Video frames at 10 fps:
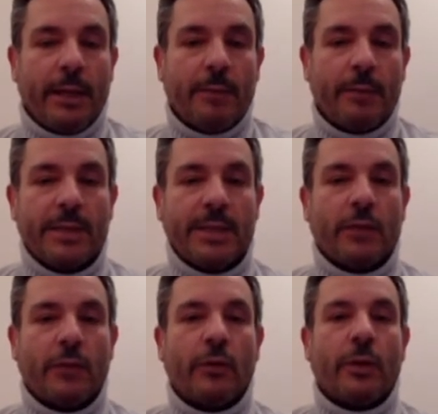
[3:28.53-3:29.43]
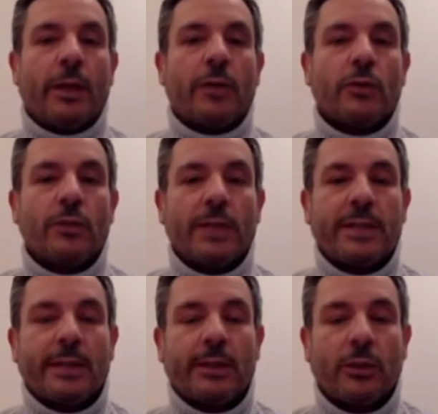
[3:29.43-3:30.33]
in passato erano già
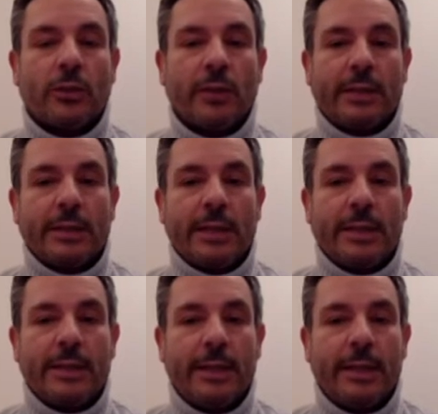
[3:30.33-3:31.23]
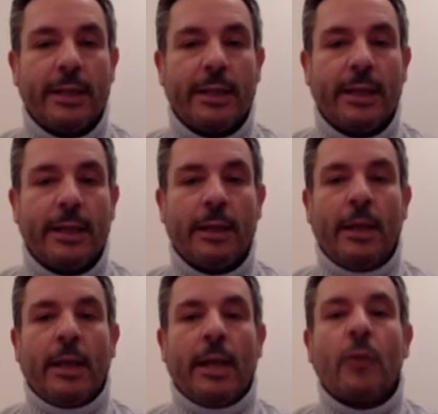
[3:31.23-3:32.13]
state trovate delle siringhe
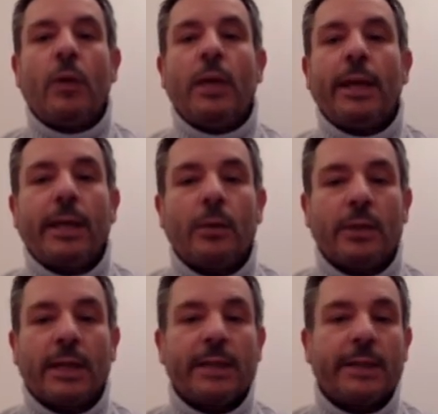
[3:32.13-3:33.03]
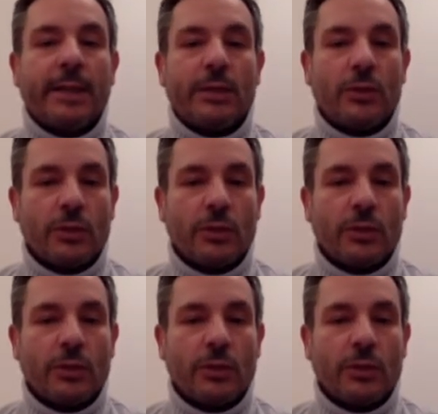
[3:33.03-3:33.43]
e quelle che inquadrate adesso,